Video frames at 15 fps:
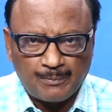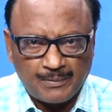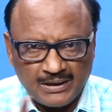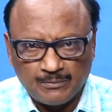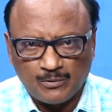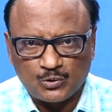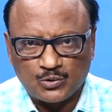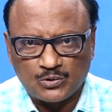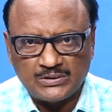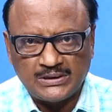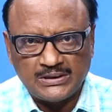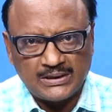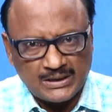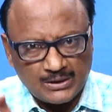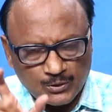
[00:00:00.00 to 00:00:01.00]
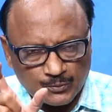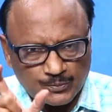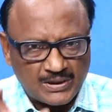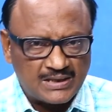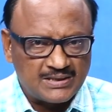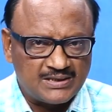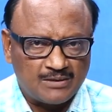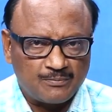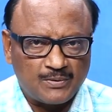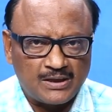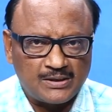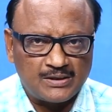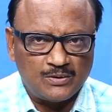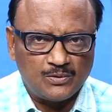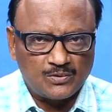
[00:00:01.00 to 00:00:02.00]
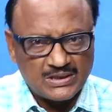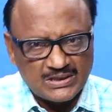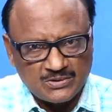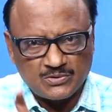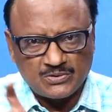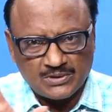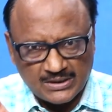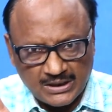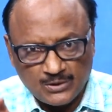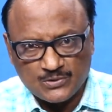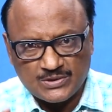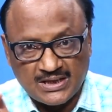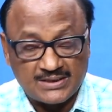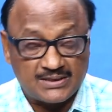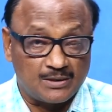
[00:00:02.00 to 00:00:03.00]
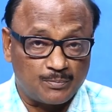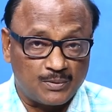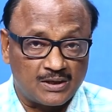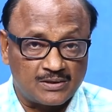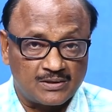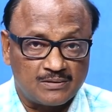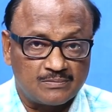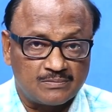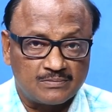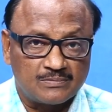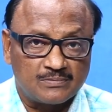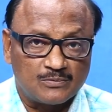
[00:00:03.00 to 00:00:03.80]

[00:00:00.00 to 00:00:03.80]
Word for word: అప్పుడేమవుతుంది రెండు ప్రాంతీయ పార్టీలు రెండు రెండు జాతీయ పార్టీలు